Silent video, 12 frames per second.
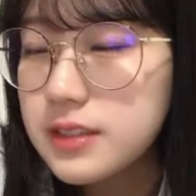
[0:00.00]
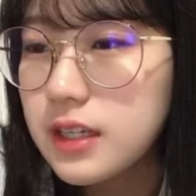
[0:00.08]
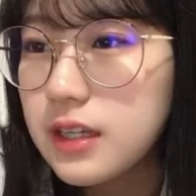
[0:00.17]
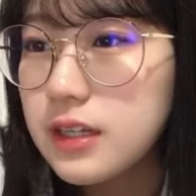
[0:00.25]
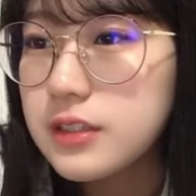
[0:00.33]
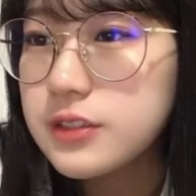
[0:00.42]

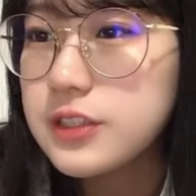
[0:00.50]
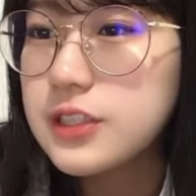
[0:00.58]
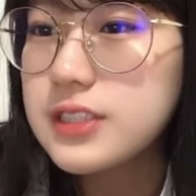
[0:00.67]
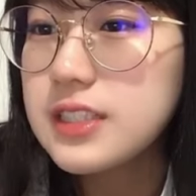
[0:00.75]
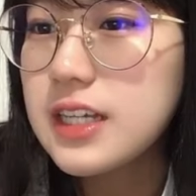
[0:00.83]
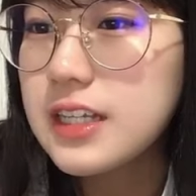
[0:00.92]
ランキングを
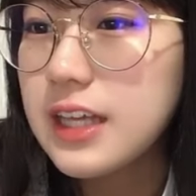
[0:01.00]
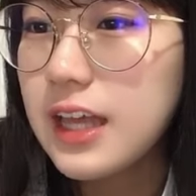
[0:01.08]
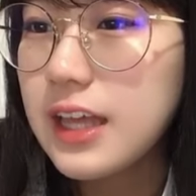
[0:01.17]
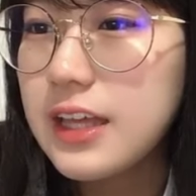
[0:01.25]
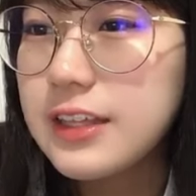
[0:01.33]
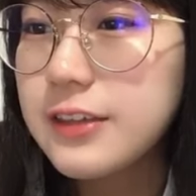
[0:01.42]
見ます
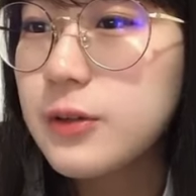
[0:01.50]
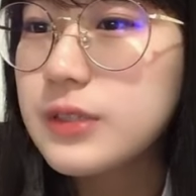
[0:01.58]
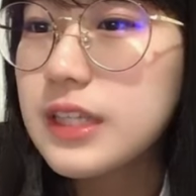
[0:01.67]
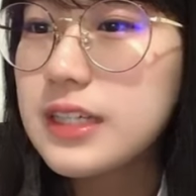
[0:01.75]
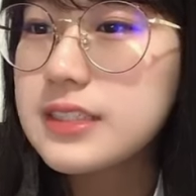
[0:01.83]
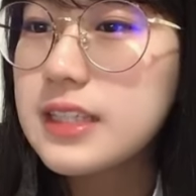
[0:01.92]

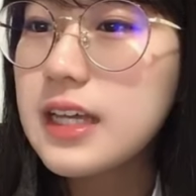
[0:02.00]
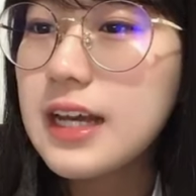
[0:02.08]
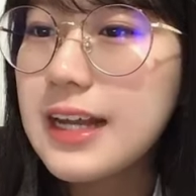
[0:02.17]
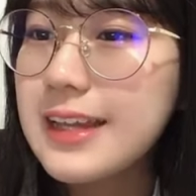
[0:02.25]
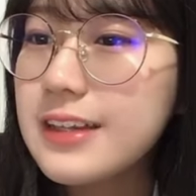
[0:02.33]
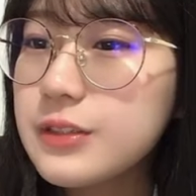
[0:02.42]
13
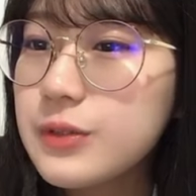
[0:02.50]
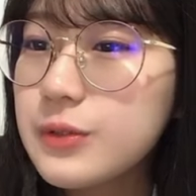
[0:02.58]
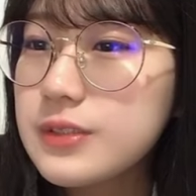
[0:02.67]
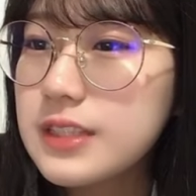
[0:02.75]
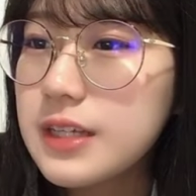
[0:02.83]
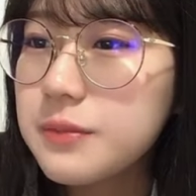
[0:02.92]
位、えー、ひ
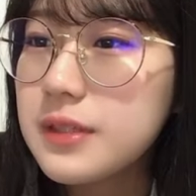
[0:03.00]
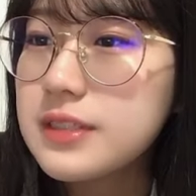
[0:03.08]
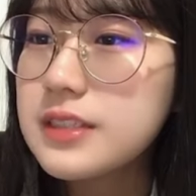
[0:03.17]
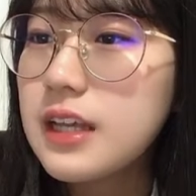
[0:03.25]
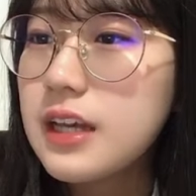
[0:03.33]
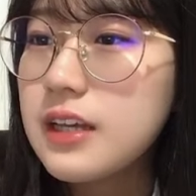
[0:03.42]
ろたんさ
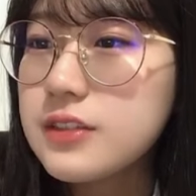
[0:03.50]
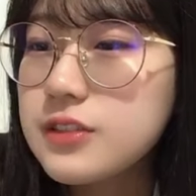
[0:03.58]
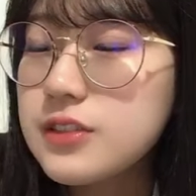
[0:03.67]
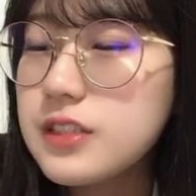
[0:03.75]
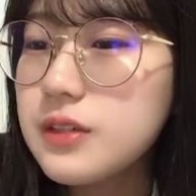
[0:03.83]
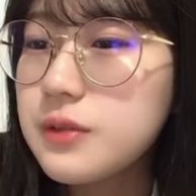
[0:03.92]
んありが
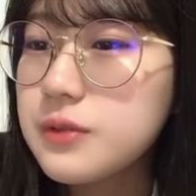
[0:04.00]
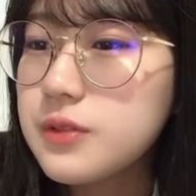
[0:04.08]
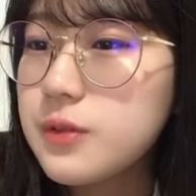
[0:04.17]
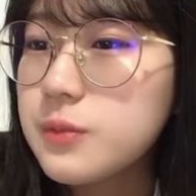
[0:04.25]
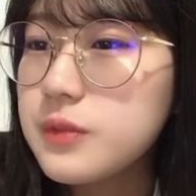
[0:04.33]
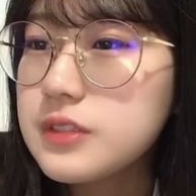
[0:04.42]
とうござい
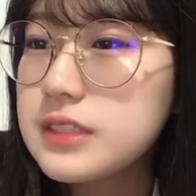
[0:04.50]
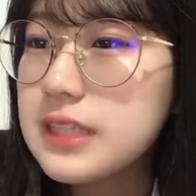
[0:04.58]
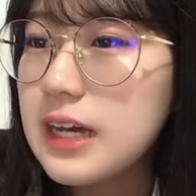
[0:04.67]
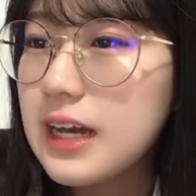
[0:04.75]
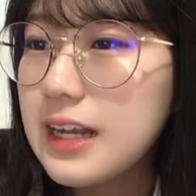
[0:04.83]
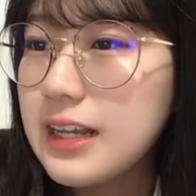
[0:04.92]
ます
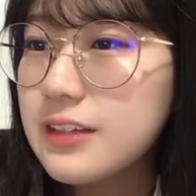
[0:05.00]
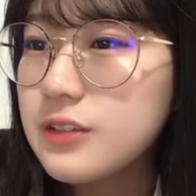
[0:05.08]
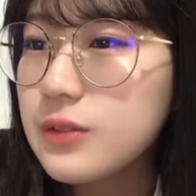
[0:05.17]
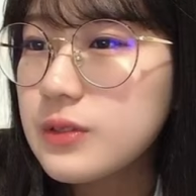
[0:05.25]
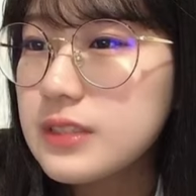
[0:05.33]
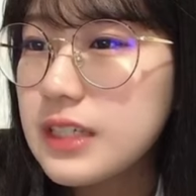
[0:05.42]
12位
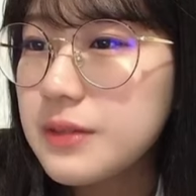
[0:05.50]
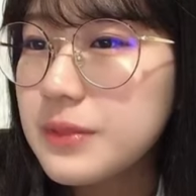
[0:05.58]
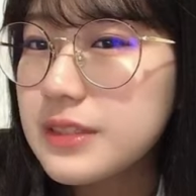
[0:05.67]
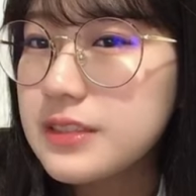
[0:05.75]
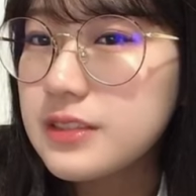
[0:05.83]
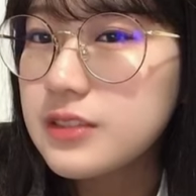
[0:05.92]
フットムーン
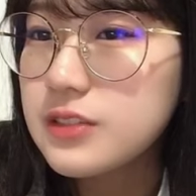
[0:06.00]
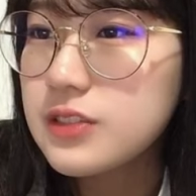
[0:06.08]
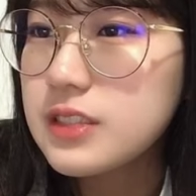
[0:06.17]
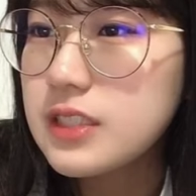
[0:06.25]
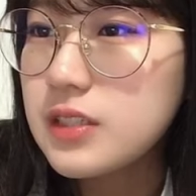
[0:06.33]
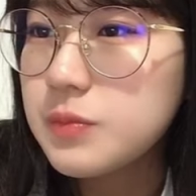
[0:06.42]
さんあり
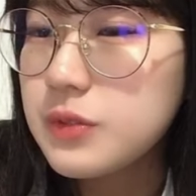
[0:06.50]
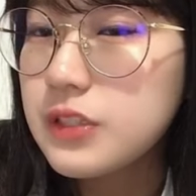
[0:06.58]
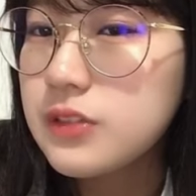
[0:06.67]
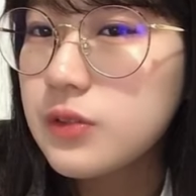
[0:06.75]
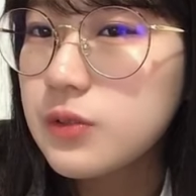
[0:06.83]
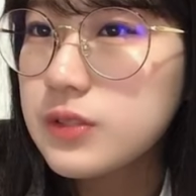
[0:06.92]
がとうござ
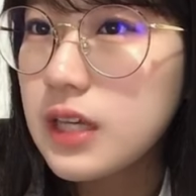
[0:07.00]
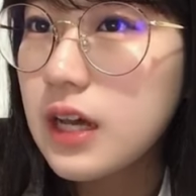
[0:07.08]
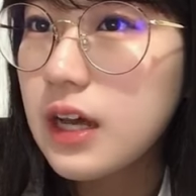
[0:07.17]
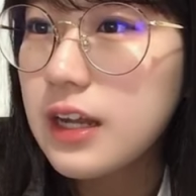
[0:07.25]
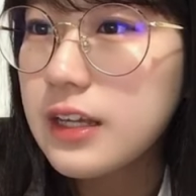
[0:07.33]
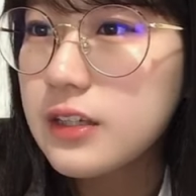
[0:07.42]
います
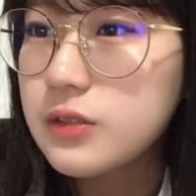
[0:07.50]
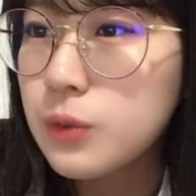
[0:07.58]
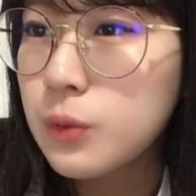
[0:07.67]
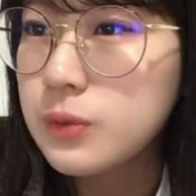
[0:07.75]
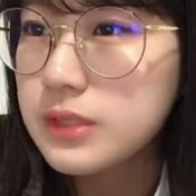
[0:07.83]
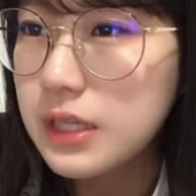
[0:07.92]
11位
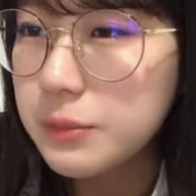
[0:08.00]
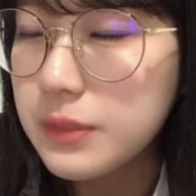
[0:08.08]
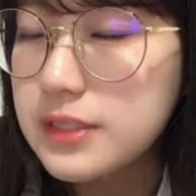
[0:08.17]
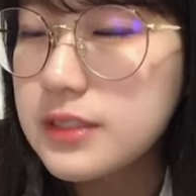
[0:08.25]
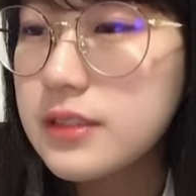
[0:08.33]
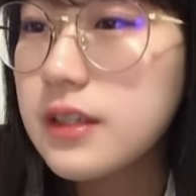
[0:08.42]
プリントー
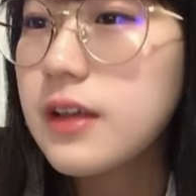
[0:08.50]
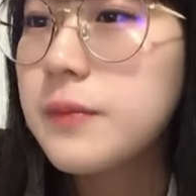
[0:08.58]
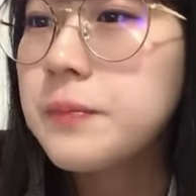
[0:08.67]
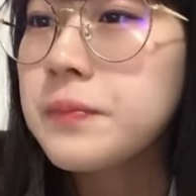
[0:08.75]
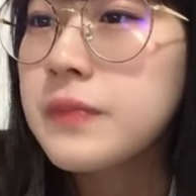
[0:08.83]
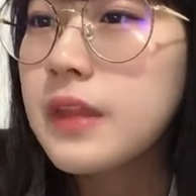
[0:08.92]
さんありが
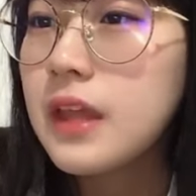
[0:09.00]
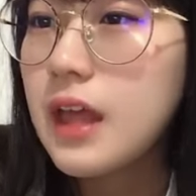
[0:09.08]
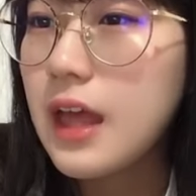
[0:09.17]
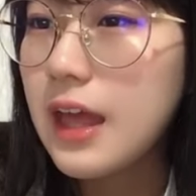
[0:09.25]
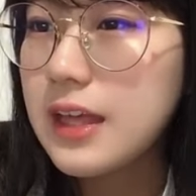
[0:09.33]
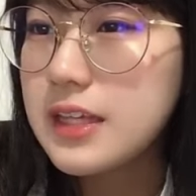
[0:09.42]
とうござい
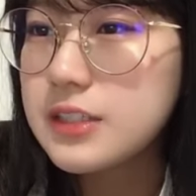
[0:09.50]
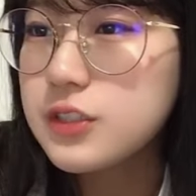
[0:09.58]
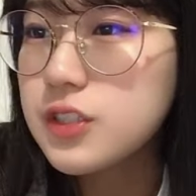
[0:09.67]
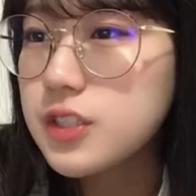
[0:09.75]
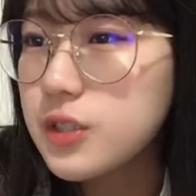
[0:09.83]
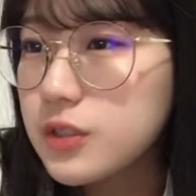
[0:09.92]
ます
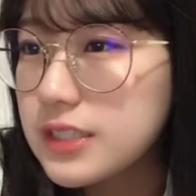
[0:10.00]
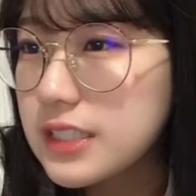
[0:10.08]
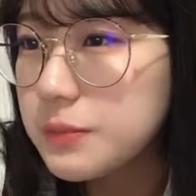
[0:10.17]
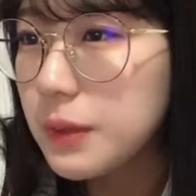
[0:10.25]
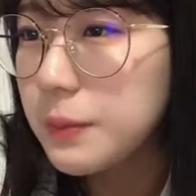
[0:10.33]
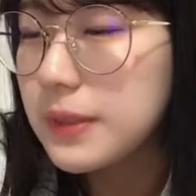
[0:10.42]

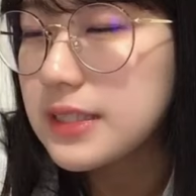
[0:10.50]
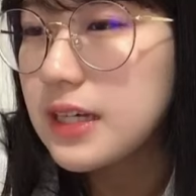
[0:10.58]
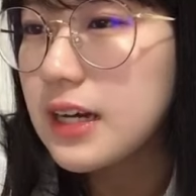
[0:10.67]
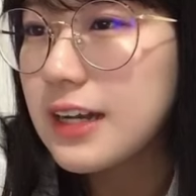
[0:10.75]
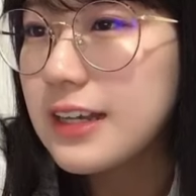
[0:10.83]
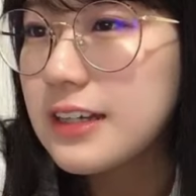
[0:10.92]
えー、
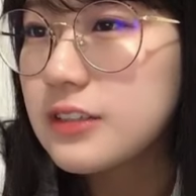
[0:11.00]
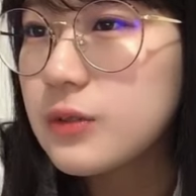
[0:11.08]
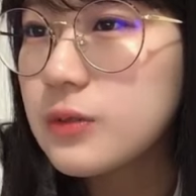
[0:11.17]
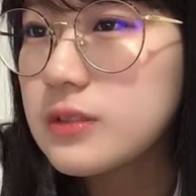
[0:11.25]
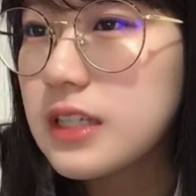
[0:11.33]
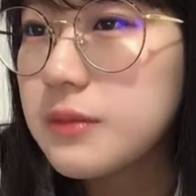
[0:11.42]
10位、
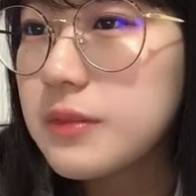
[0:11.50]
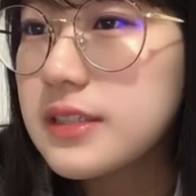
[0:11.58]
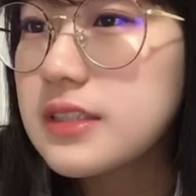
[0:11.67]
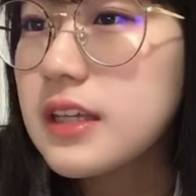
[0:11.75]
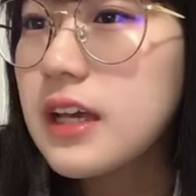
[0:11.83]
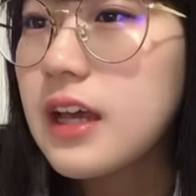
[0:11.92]
ヨッシーパパ
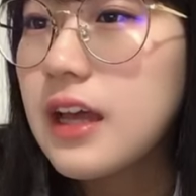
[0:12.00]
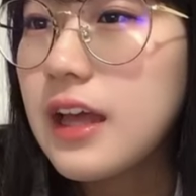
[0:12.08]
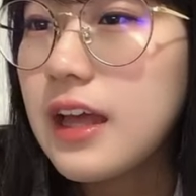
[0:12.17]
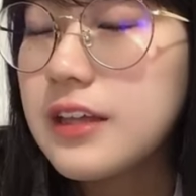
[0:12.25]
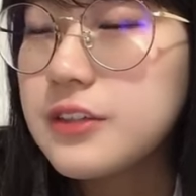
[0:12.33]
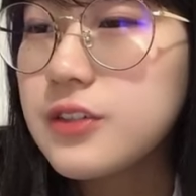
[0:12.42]
さん、ありが
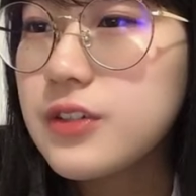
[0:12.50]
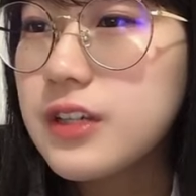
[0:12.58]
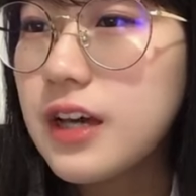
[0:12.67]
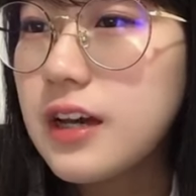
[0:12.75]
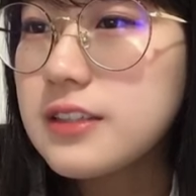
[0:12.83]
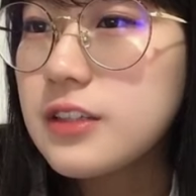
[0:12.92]
とうござい
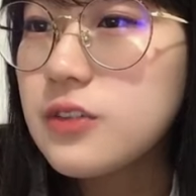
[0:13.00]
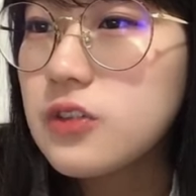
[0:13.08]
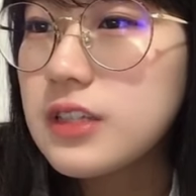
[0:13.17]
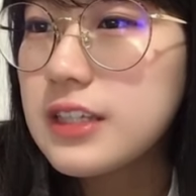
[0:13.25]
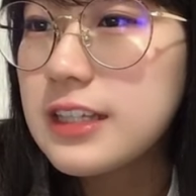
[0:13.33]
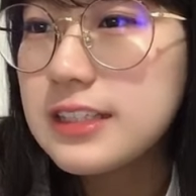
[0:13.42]
ます。
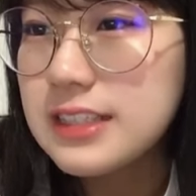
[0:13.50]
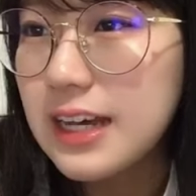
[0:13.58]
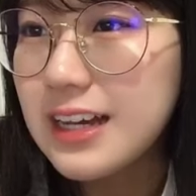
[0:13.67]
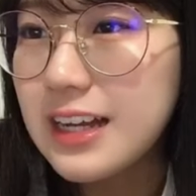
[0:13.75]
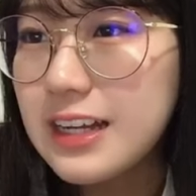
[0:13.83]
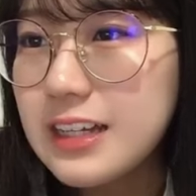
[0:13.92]
えー、
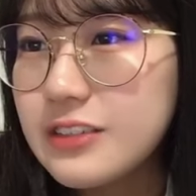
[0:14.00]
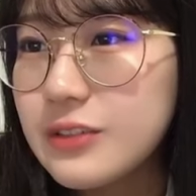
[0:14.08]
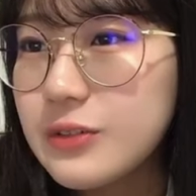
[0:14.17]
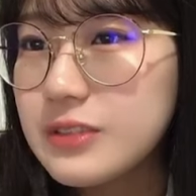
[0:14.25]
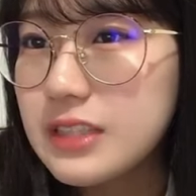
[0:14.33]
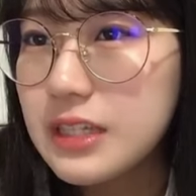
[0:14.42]
9位、博多
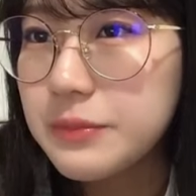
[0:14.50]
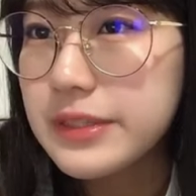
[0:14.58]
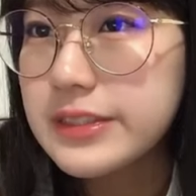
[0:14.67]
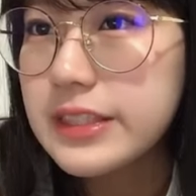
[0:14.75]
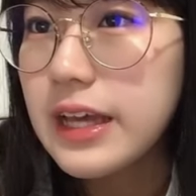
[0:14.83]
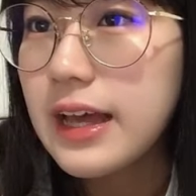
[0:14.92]
の DD
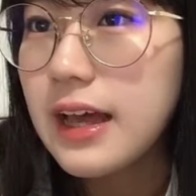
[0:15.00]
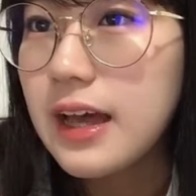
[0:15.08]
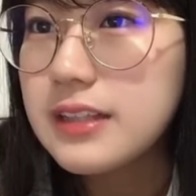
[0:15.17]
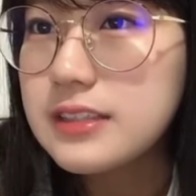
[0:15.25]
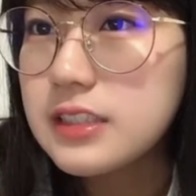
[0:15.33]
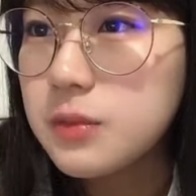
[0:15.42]
さん、あり
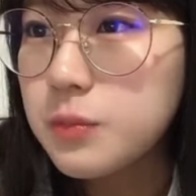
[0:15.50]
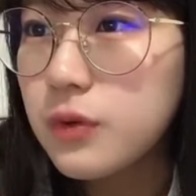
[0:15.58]
がとうご